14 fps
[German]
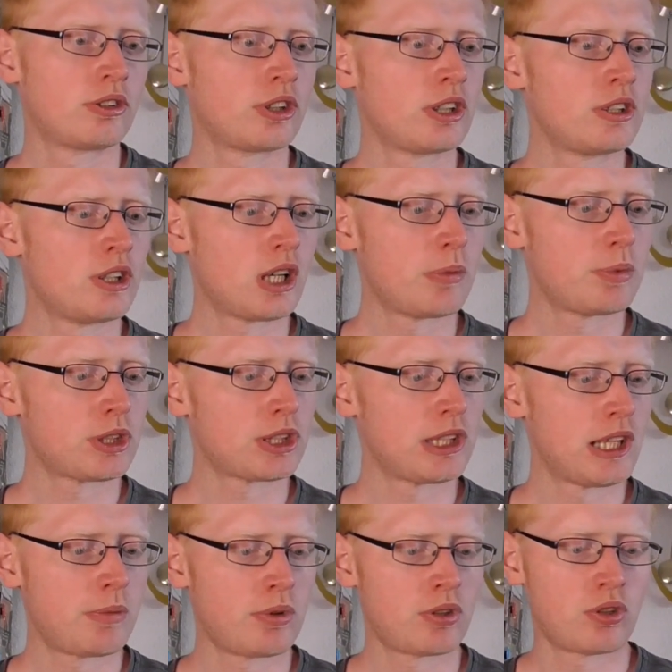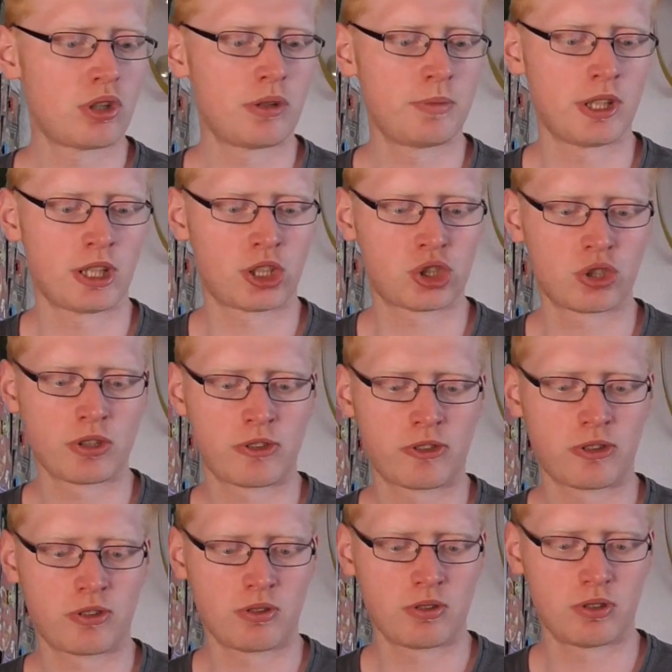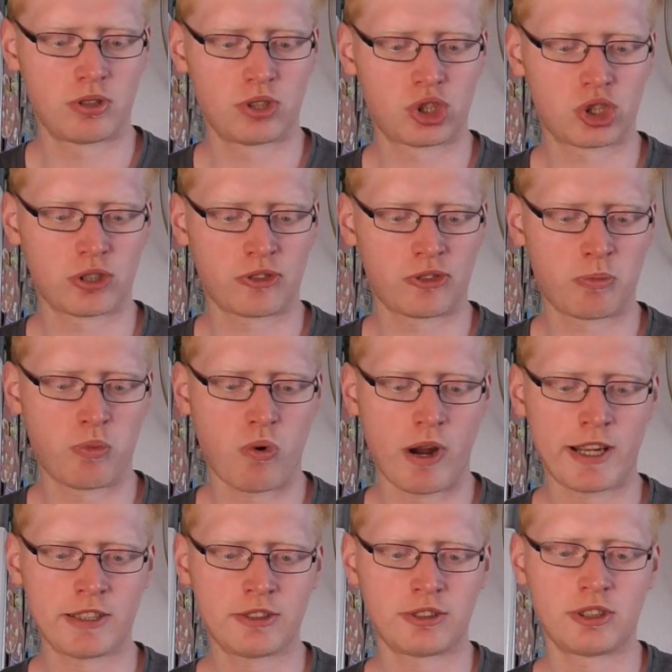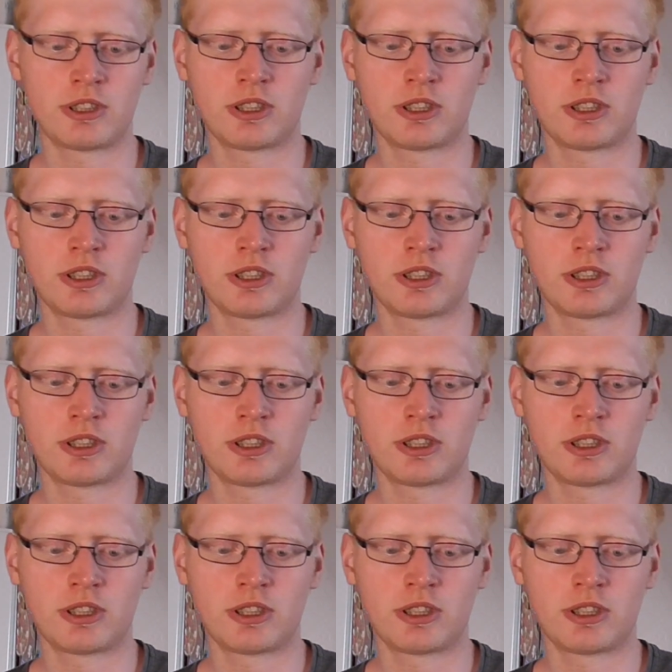Dann habe ich leer bekommen der Just, Just Bright,